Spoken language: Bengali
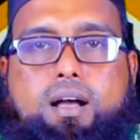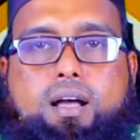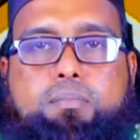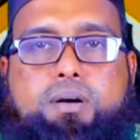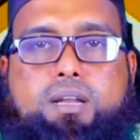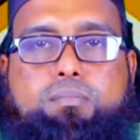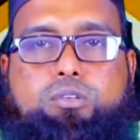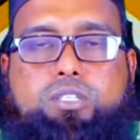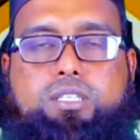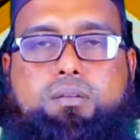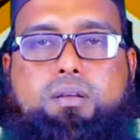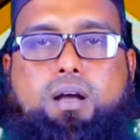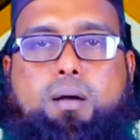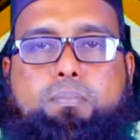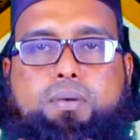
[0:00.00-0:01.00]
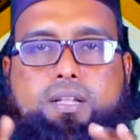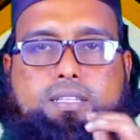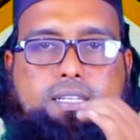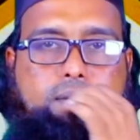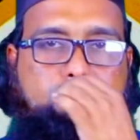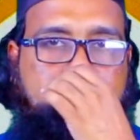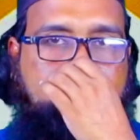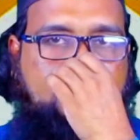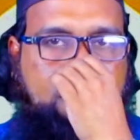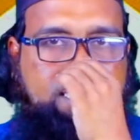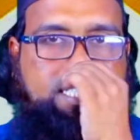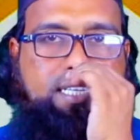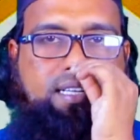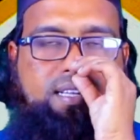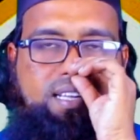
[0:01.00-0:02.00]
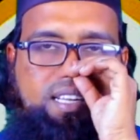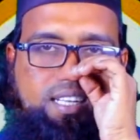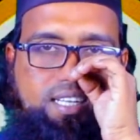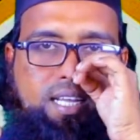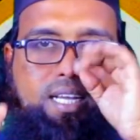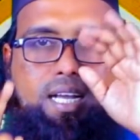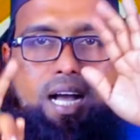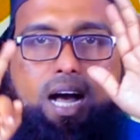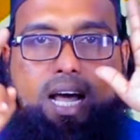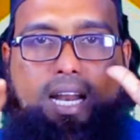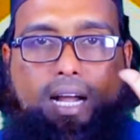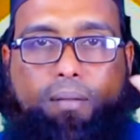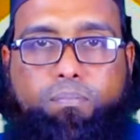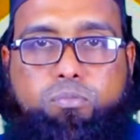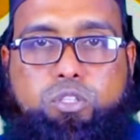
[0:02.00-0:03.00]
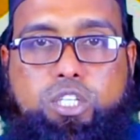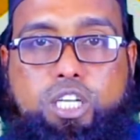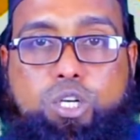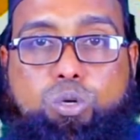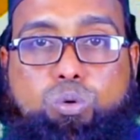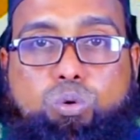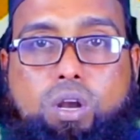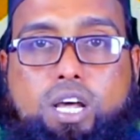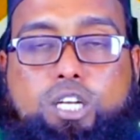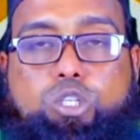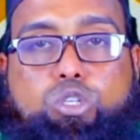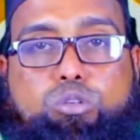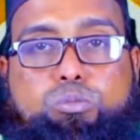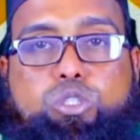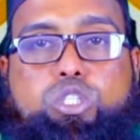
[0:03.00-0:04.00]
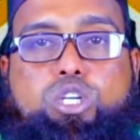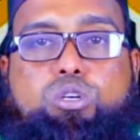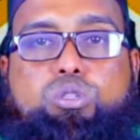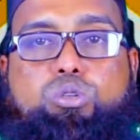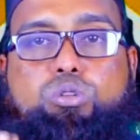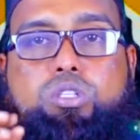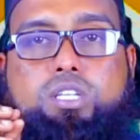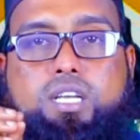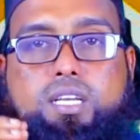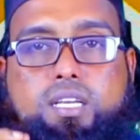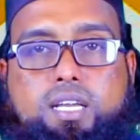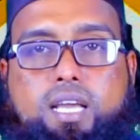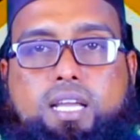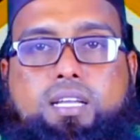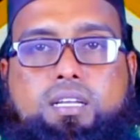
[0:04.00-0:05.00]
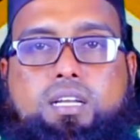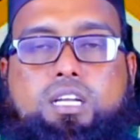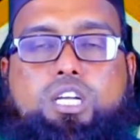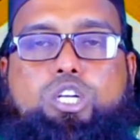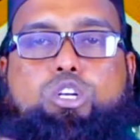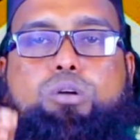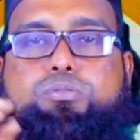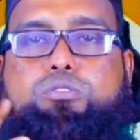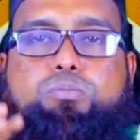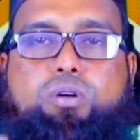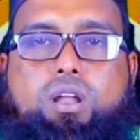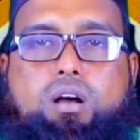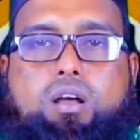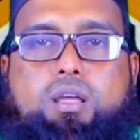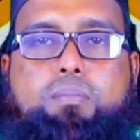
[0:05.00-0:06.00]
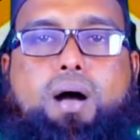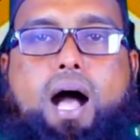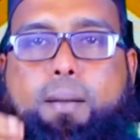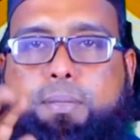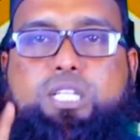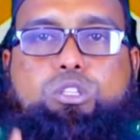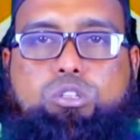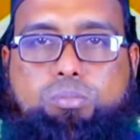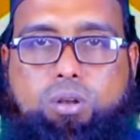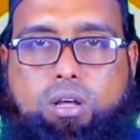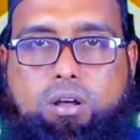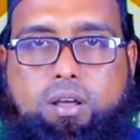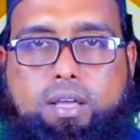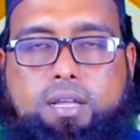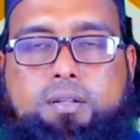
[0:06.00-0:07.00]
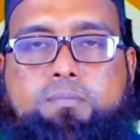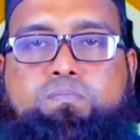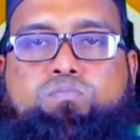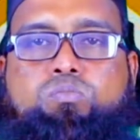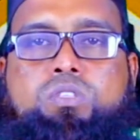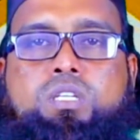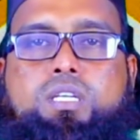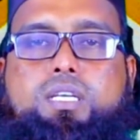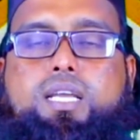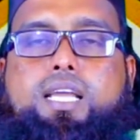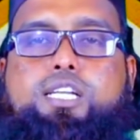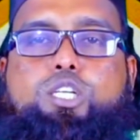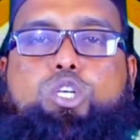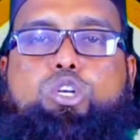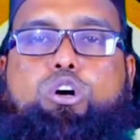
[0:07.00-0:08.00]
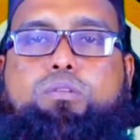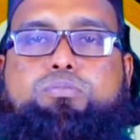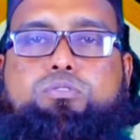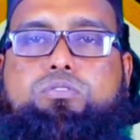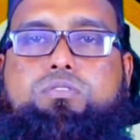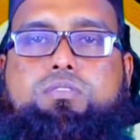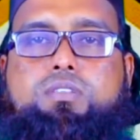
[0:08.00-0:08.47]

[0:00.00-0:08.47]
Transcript: আমার মধ্যে আপনাদের মধ্যে আছে আছে এই খারাপ দিকগুলার সমষ্টিগত দিককেই নফস বলা হয় বা আমিত্ব বলা হয় এই নফস